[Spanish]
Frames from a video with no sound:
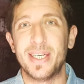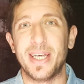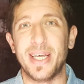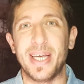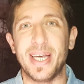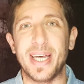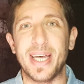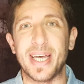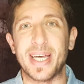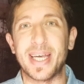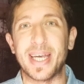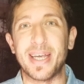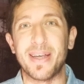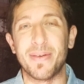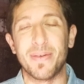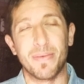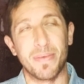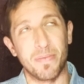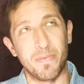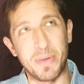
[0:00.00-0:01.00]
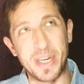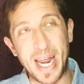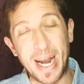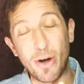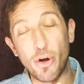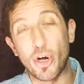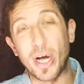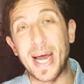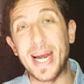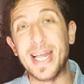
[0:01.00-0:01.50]
eh, mirar
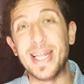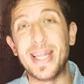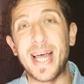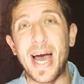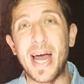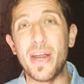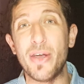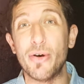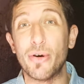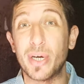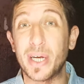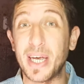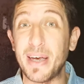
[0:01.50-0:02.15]
los calendarios,